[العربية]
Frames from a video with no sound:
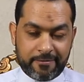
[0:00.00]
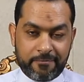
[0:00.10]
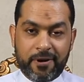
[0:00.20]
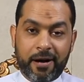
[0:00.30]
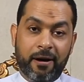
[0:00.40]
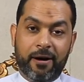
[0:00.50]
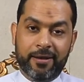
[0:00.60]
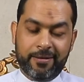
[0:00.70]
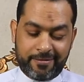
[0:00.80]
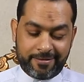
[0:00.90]
فقال
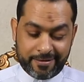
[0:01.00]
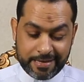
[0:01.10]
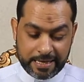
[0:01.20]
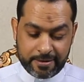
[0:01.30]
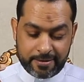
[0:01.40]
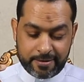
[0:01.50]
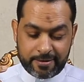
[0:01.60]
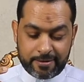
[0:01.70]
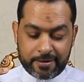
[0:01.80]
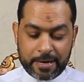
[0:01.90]

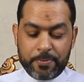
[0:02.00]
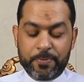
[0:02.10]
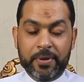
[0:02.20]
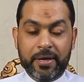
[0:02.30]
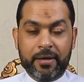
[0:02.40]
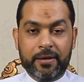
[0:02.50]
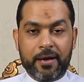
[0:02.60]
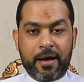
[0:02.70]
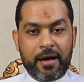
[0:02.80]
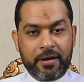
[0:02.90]

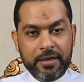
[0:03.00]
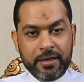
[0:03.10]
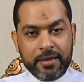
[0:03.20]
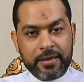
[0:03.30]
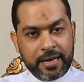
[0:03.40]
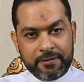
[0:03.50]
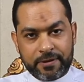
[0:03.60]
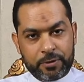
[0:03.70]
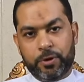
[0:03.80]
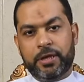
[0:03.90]
ربي أرني كيف
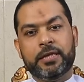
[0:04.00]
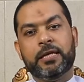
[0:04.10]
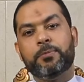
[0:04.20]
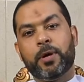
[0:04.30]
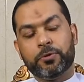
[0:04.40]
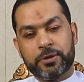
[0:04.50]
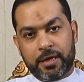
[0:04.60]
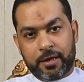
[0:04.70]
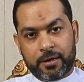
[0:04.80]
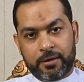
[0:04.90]
تحيي
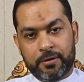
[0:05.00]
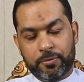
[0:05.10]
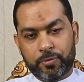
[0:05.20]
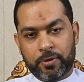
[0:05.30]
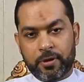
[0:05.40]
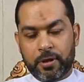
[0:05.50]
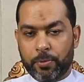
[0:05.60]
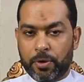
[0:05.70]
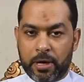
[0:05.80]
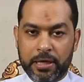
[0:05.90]
الموتى
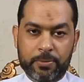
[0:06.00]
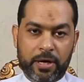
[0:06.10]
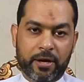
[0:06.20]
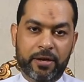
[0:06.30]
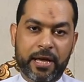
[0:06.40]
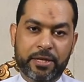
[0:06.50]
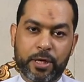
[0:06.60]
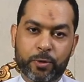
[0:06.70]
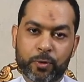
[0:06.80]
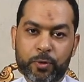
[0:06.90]
إبراهيم أراد أن
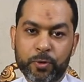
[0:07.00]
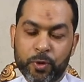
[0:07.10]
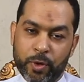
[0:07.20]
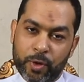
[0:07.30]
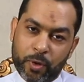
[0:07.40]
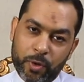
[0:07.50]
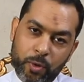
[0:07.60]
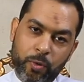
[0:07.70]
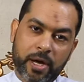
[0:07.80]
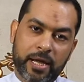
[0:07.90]
يكون
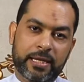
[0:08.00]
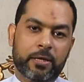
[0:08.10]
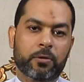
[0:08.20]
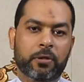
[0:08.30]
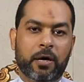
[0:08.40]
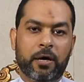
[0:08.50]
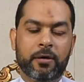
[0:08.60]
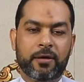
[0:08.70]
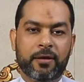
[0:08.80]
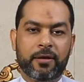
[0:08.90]
هو خليل الله
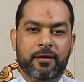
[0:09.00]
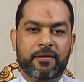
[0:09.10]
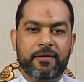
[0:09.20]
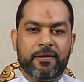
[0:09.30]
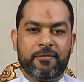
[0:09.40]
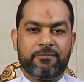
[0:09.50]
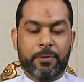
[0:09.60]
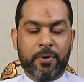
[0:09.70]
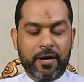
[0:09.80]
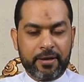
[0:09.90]

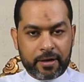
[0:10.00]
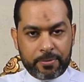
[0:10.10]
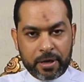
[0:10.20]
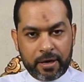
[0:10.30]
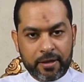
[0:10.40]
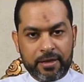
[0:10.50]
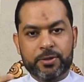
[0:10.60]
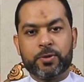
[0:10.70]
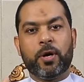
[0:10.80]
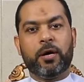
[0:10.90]
فبادر بهذا
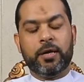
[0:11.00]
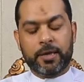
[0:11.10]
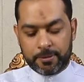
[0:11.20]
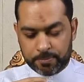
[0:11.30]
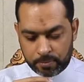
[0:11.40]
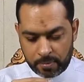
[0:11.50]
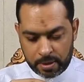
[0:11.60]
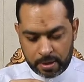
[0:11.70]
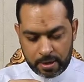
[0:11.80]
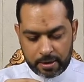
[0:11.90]
السؤال
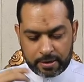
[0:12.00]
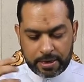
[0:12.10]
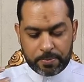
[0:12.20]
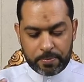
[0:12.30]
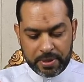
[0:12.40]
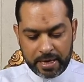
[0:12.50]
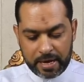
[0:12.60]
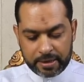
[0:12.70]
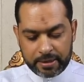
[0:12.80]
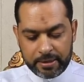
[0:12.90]
ربي
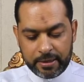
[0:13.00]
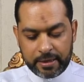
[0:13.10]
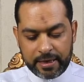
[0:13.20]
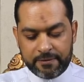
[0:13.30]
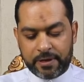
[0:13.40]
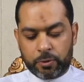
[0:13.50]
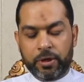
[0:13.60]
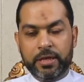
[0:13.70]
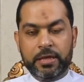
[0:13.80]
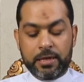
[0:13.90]
أرني كيف
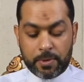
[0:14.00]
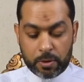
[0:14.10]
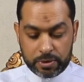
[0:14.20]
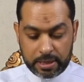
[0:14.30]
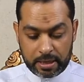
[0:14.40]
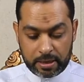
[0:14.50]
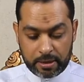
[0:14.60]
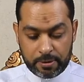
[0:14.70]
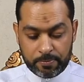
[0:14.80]
تحيي الموتى